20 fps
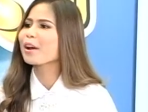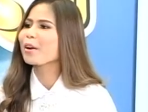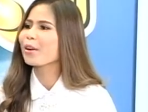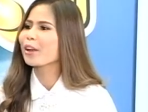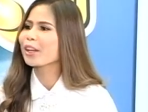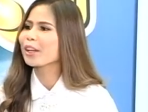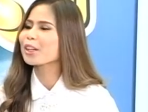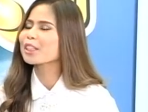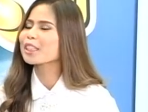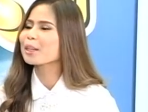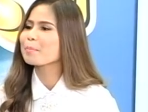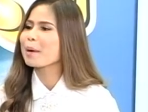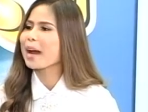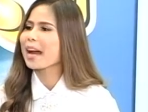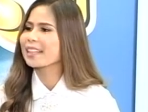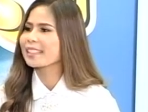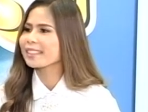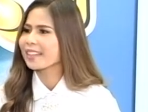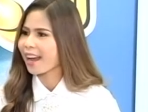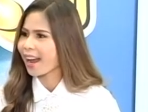รอยก็จะมา
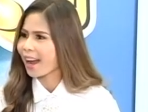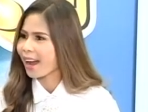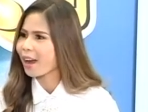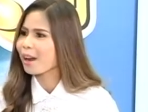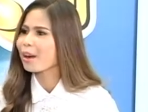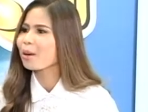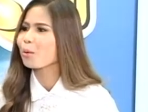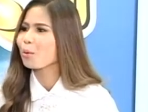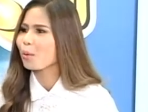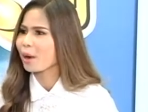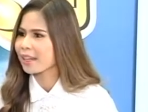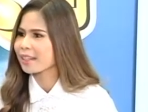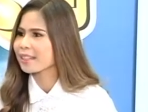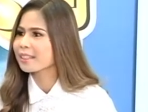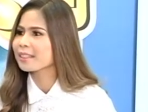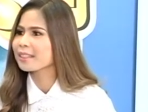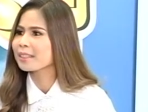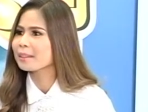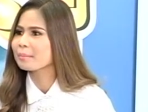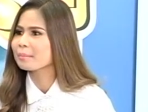ช้ากว่า
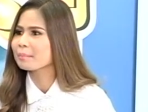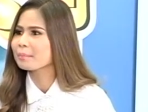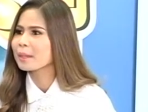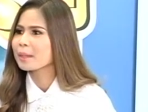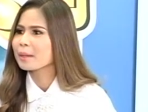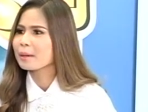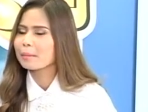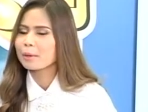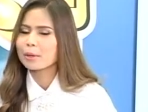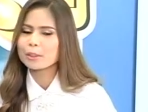เดิมเพ